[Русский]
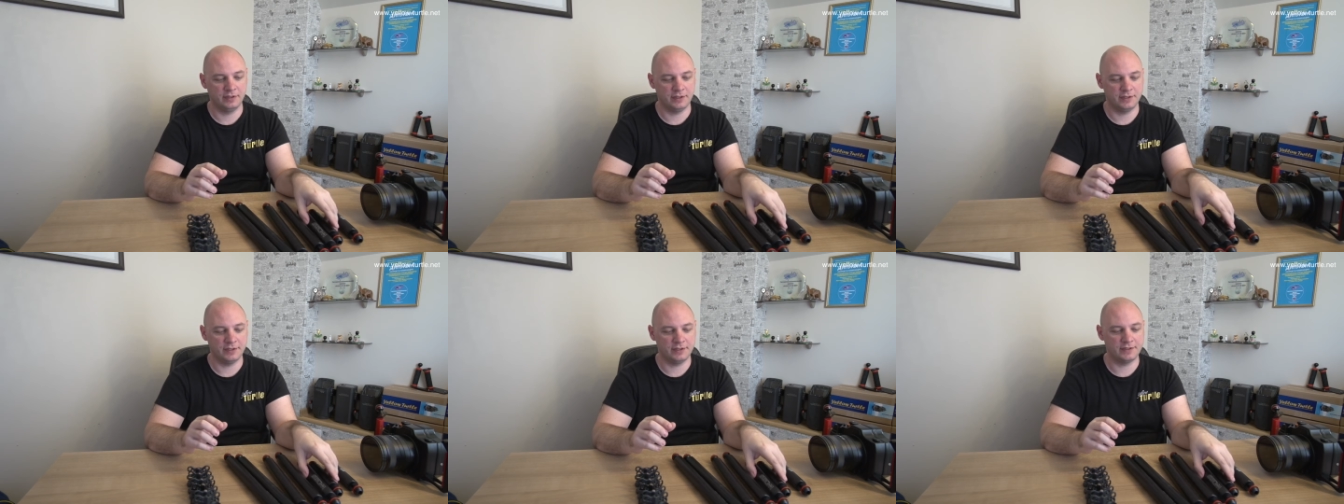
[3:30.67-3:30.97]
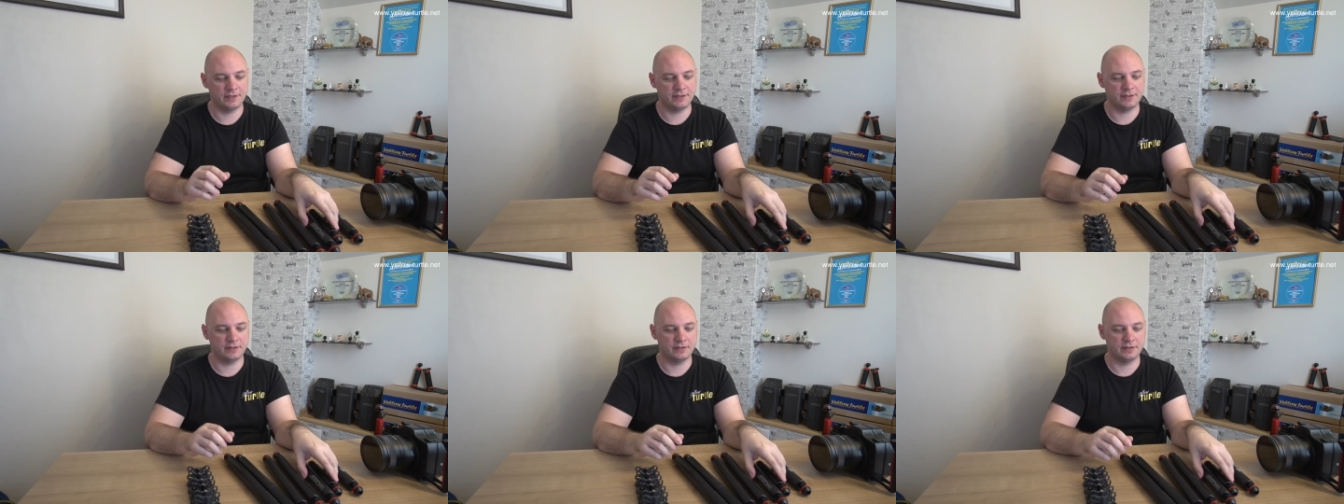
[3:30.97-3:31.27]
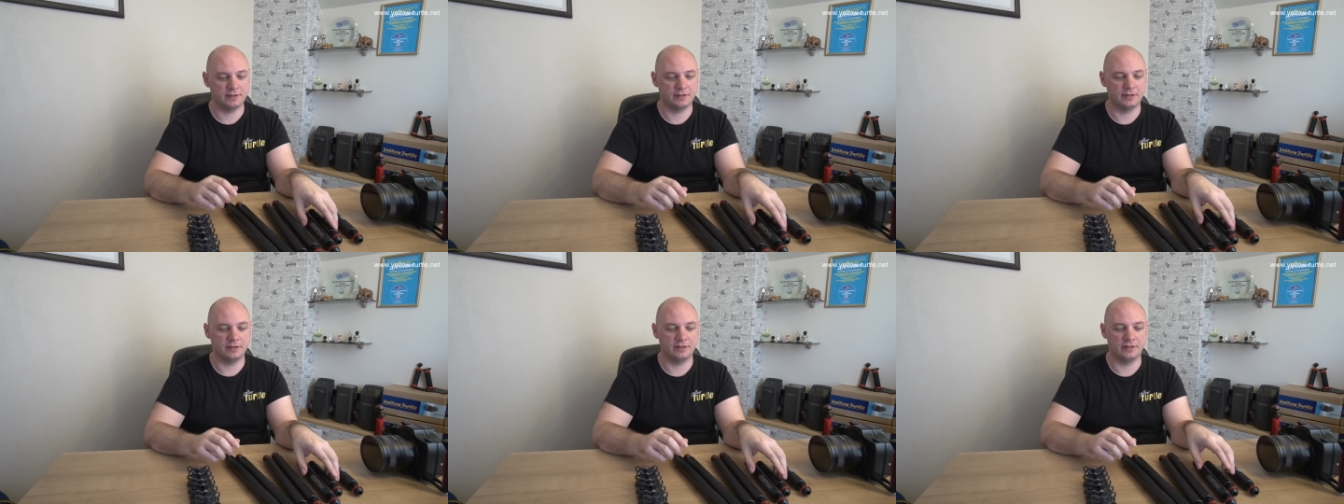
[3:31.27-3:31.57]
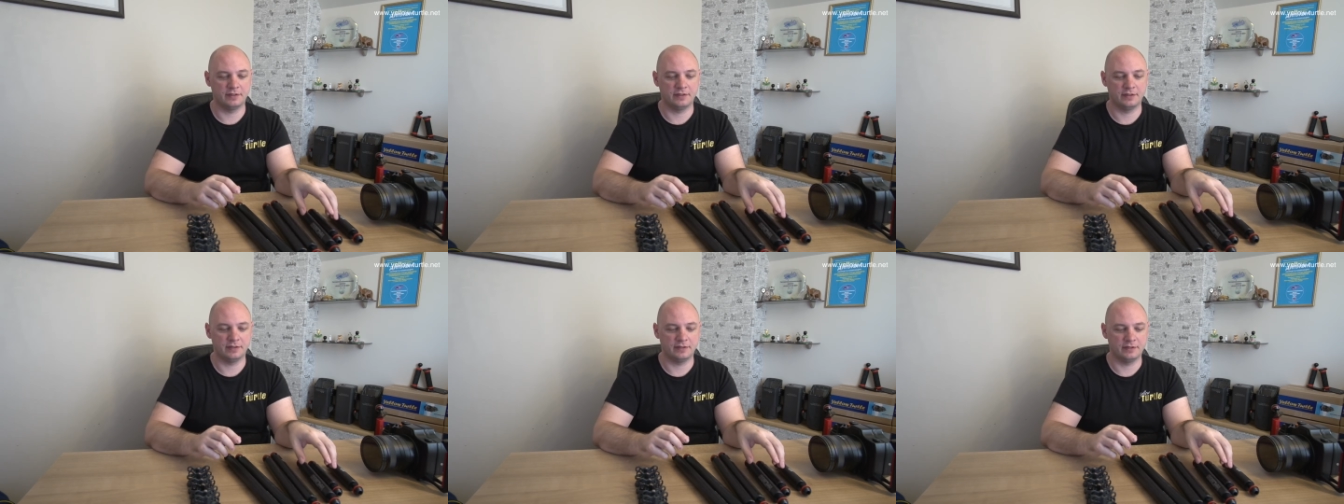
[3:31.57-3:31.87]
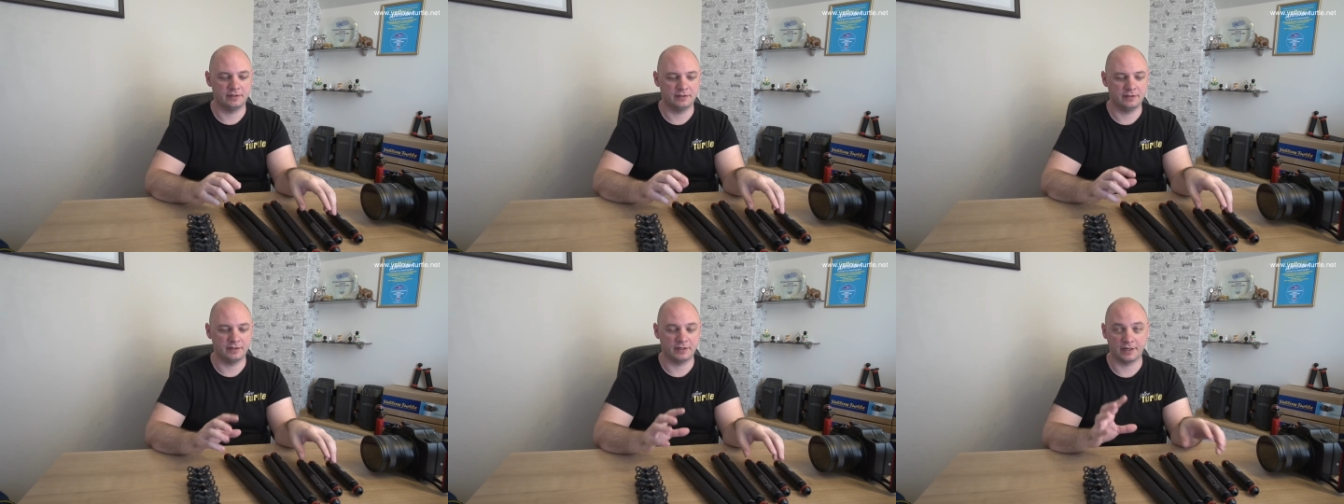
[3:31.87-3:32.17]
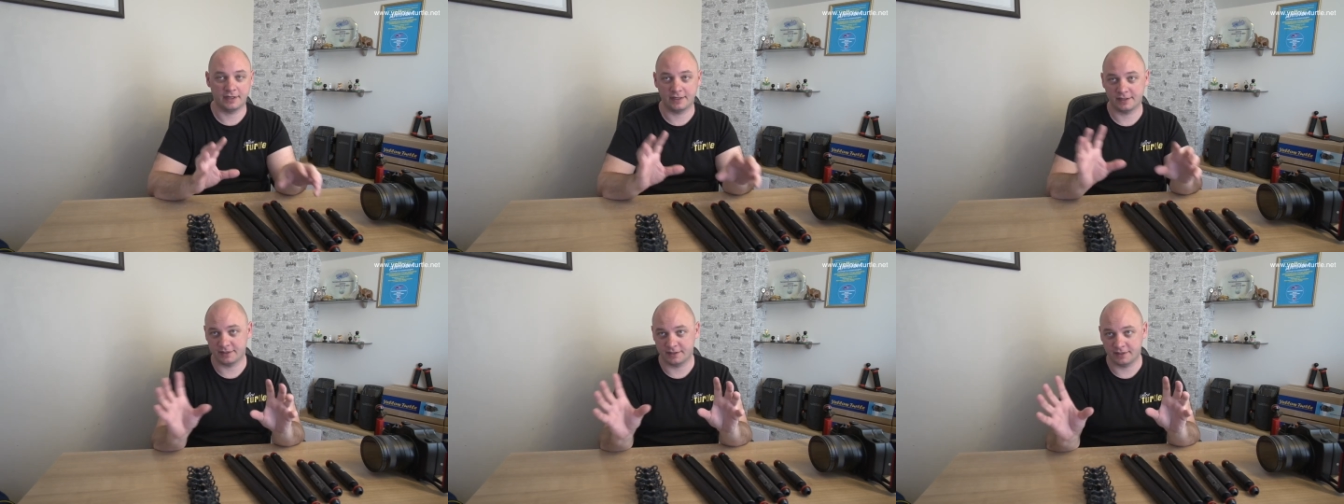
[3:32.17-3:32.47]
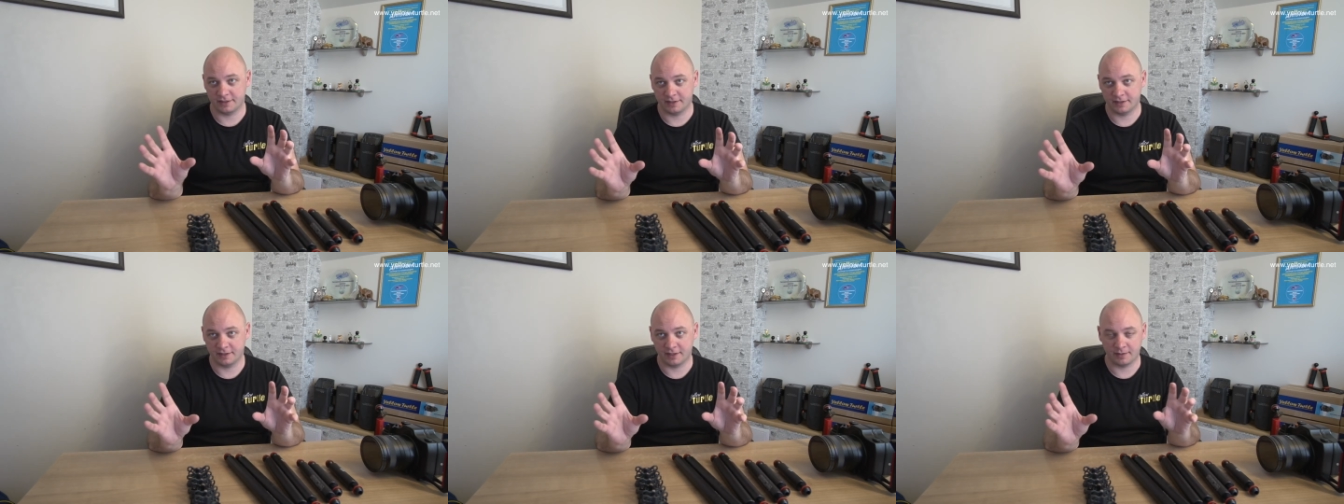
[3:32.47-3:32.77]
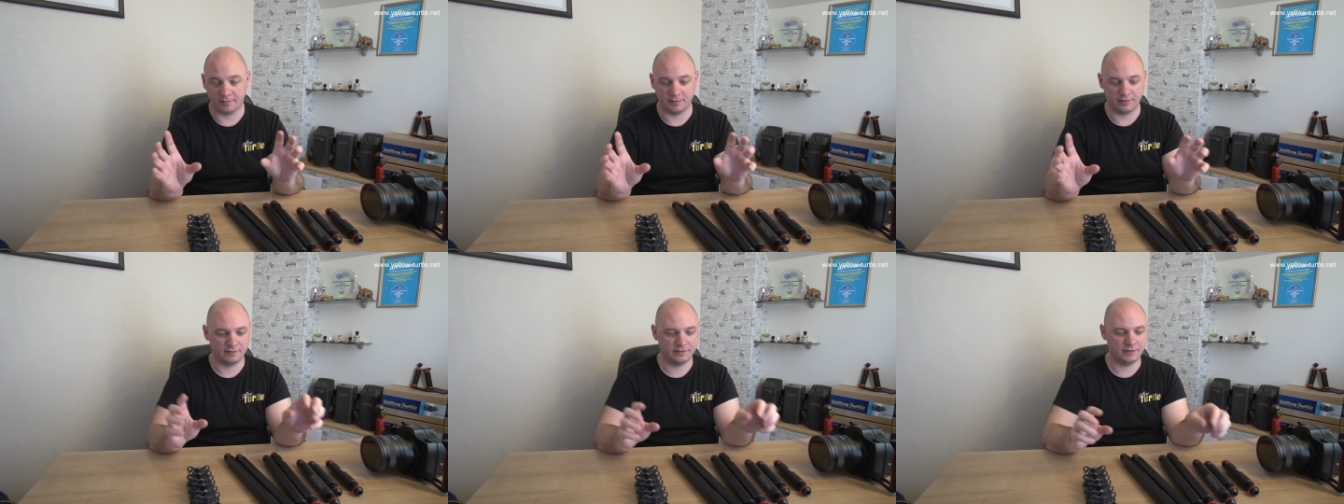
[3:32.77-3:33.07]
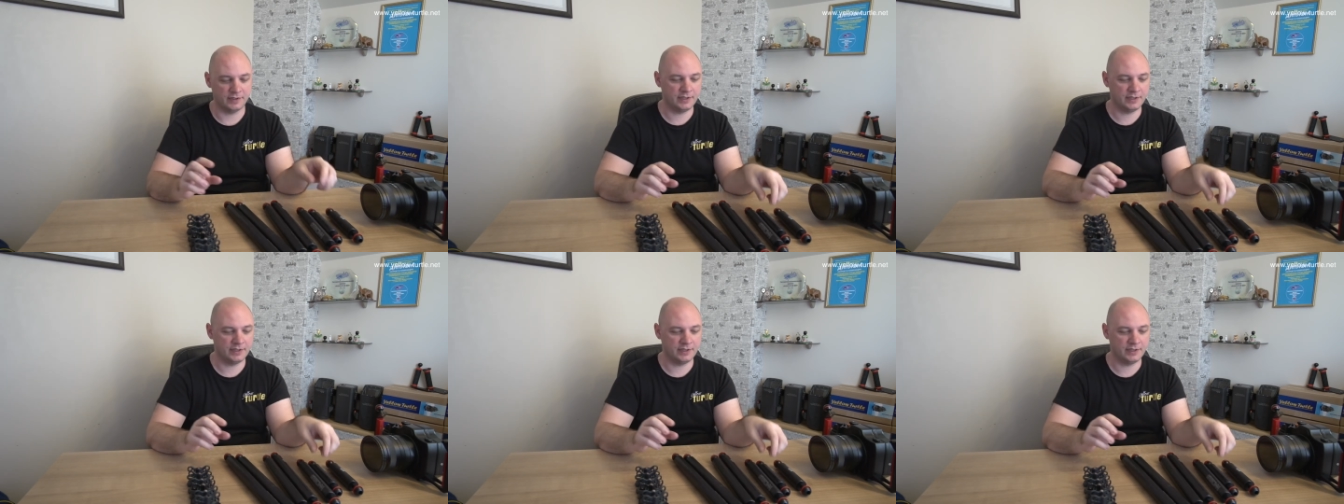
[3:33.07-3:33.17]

из э, разных армов.